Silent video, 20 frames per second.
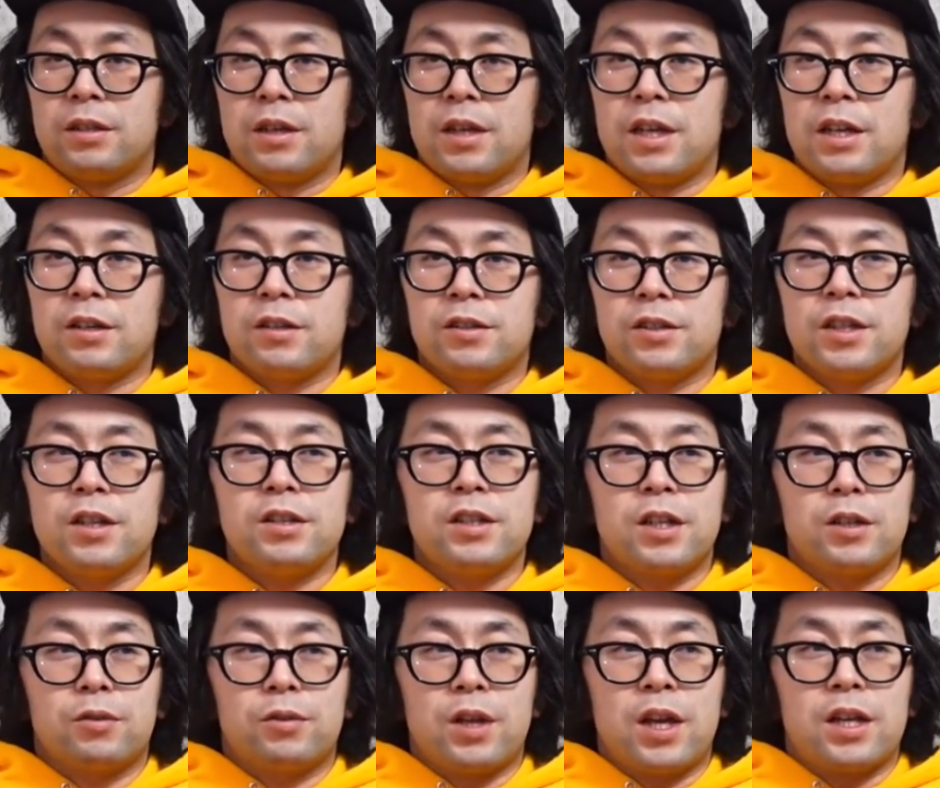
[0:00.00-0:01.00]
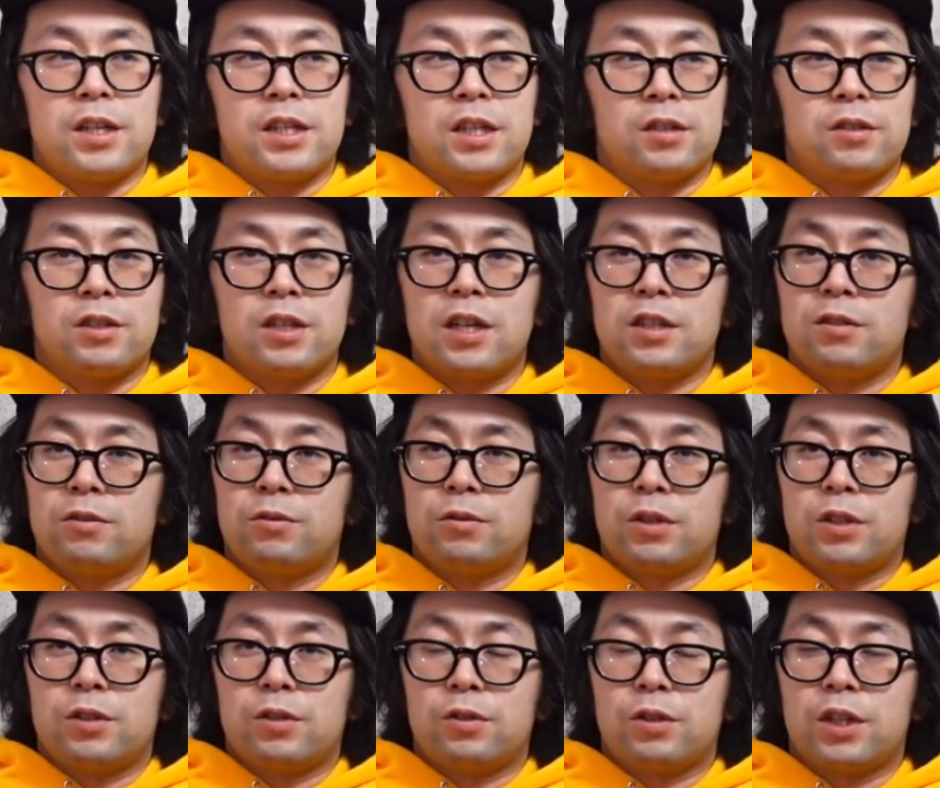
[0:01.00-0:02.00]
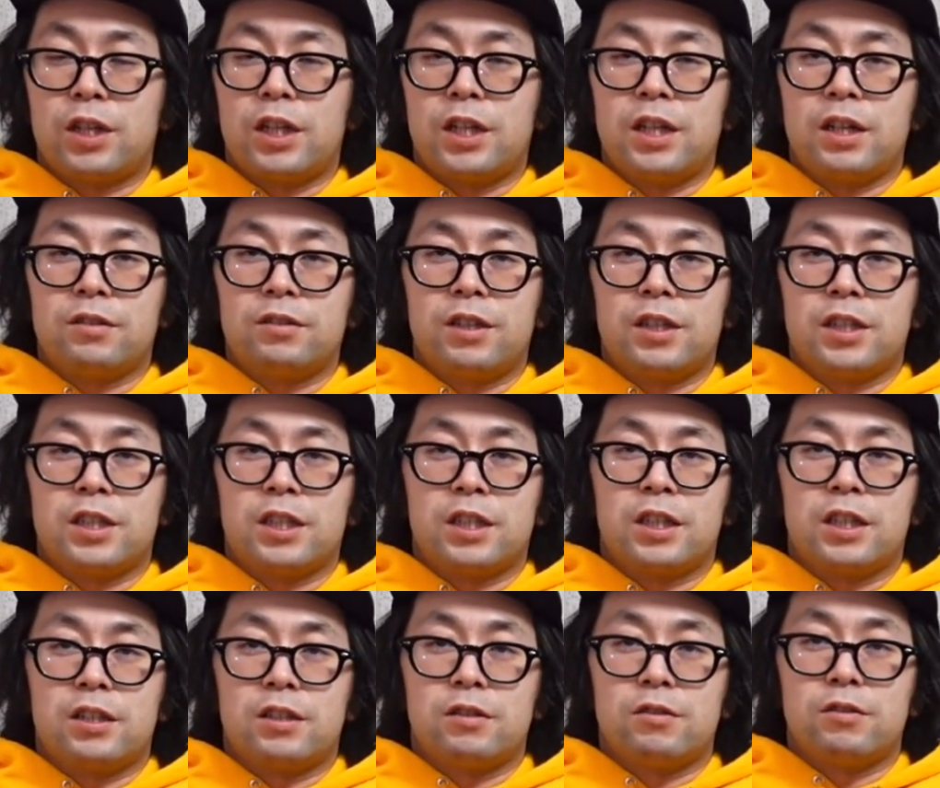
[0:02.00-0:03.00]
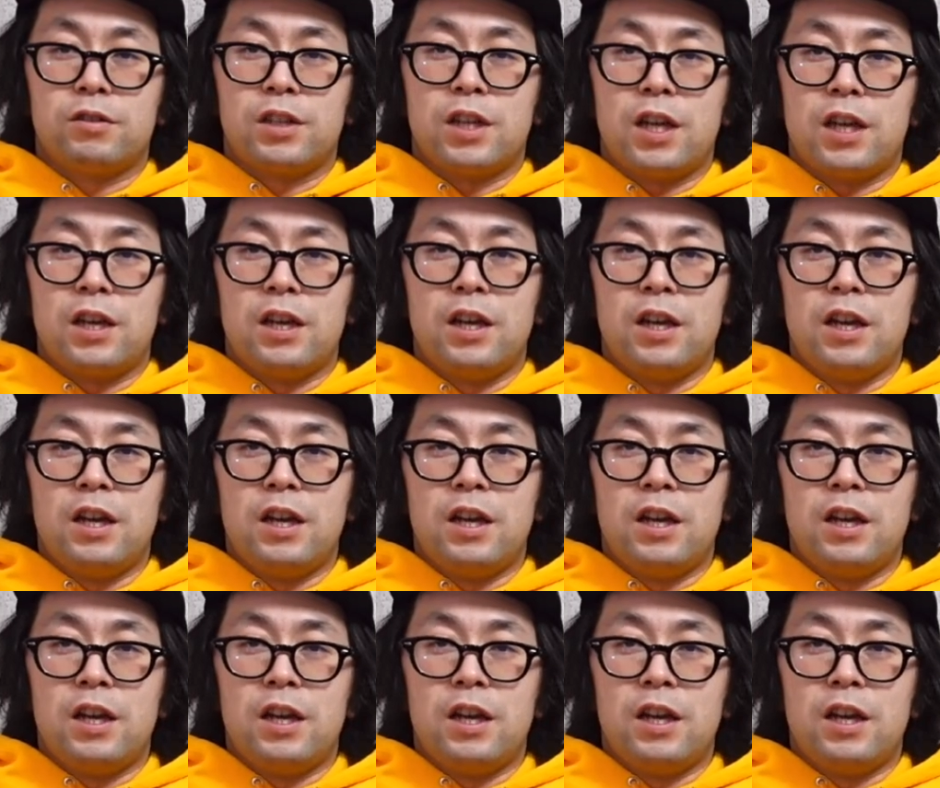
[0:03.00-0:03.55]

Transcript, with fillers: エックスエル だとね、ジャストサイズの時にちょっと着れなくなっちゃったりするんで、